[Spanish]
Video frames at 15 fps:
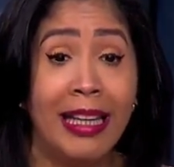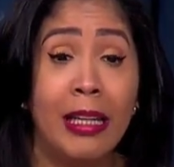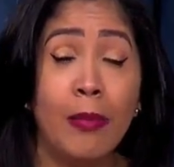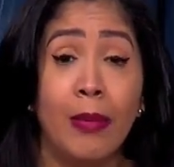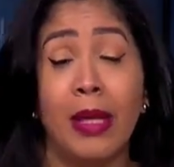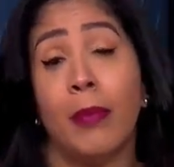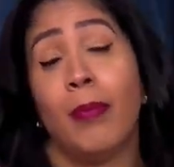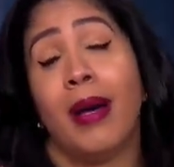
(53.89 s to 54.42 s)
Y
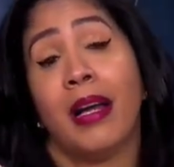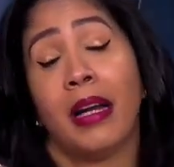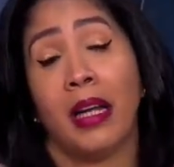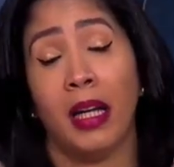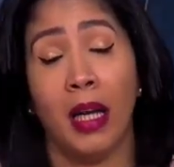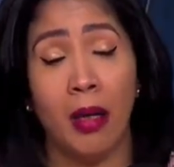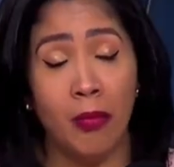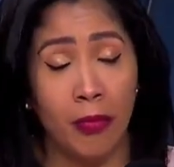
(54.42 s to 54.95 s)
mi
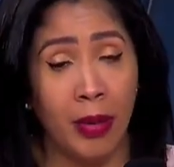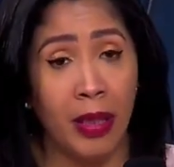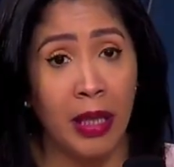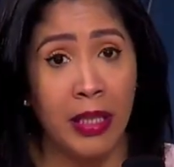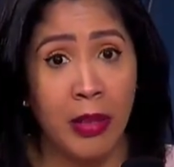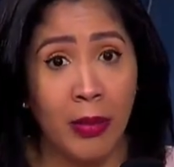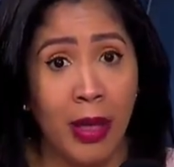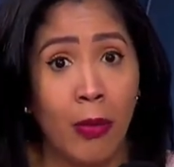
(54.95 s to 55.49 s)
pareja,
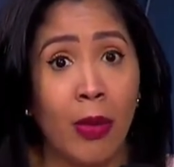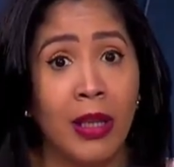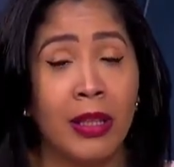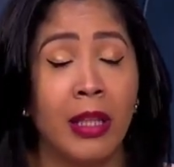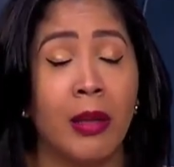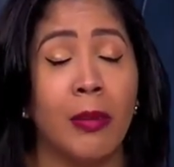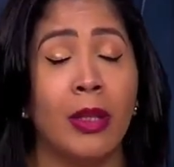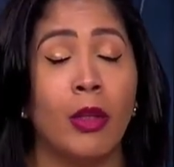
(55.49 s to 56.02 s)
para llevarlo al
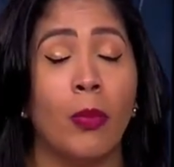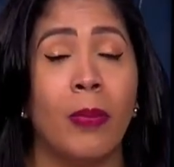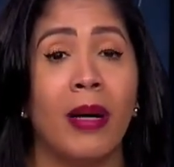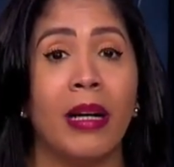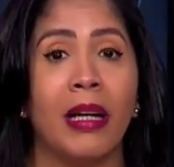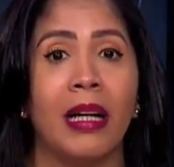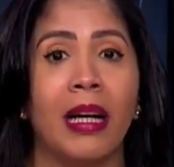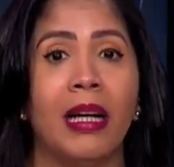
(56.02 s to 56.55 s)
término
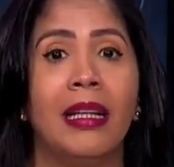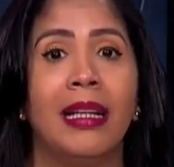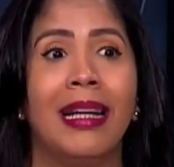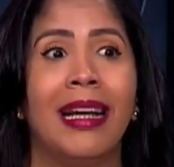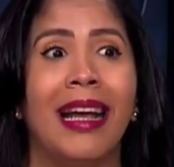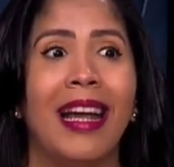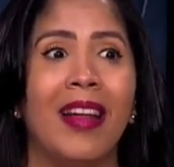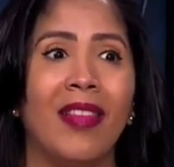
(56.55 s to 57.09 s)
pareja,
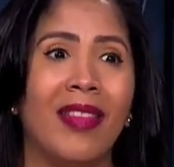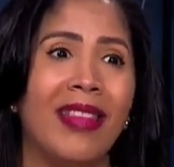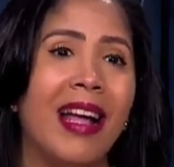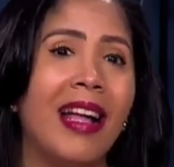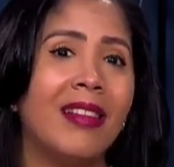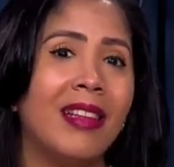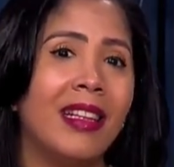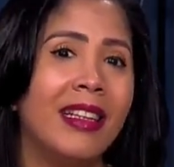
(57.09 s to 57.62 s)

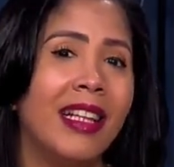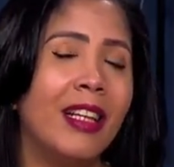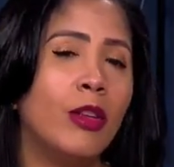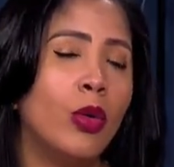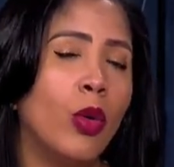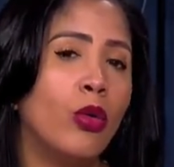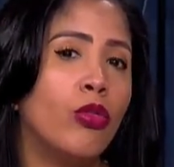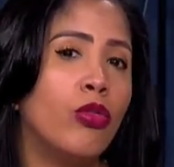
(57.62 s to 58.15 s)
está
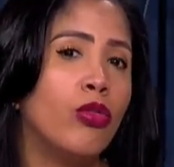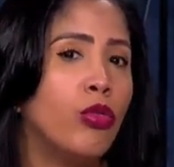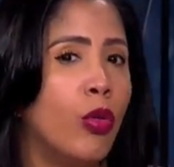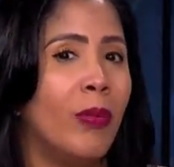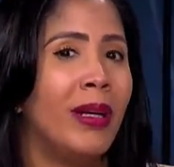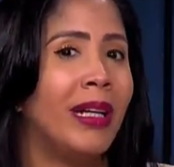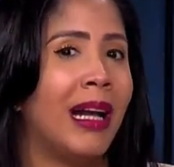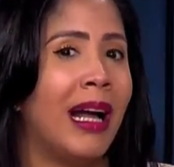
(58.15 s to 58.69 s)
teniendo
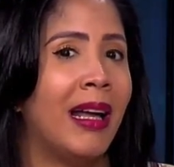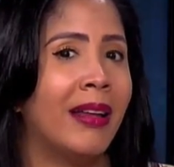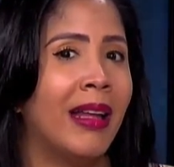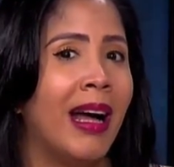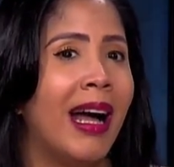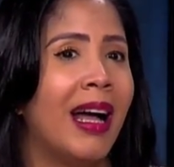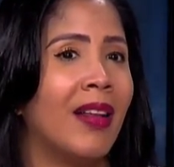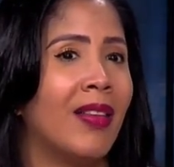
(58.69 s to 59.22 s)
su
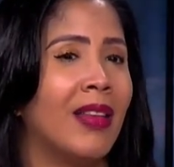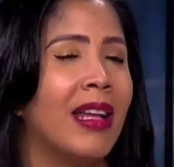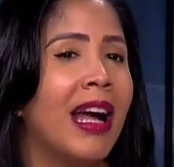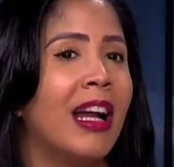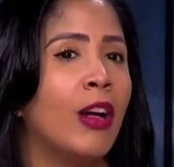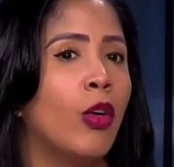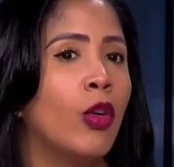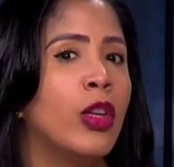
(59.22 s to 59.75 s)
mirada
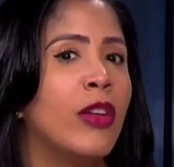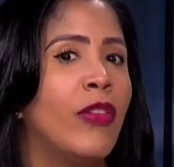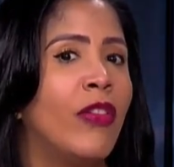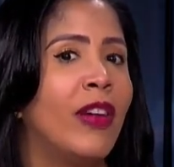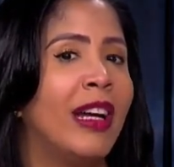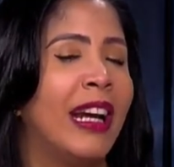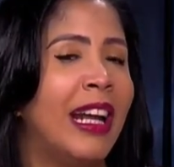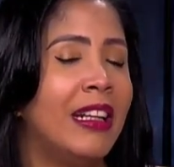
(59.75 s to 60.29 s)
hacia algo
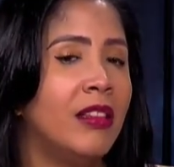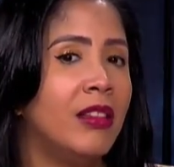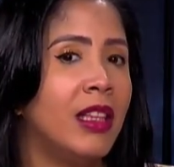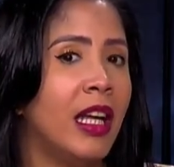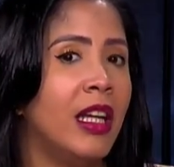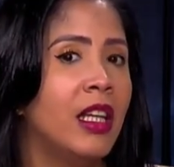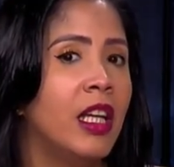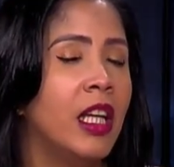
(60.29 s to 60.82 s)

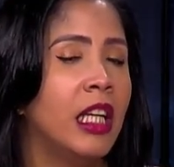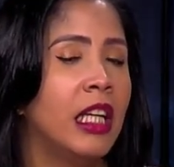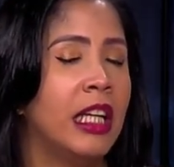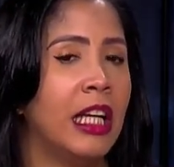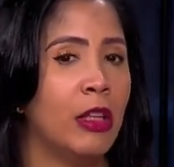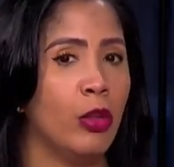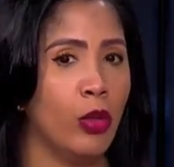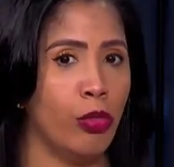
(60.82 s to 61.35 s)
diferente
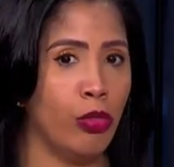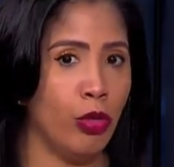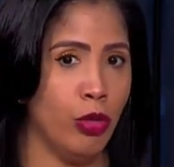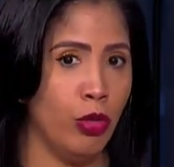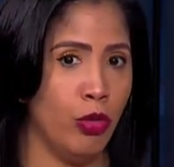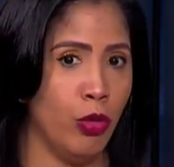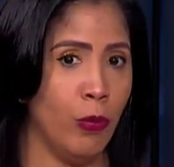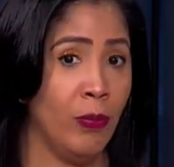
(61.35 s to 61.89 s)
que no
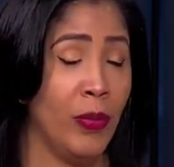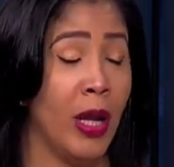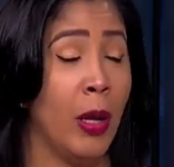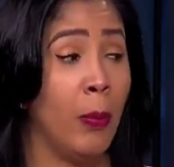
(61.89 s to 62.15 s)
soy yo.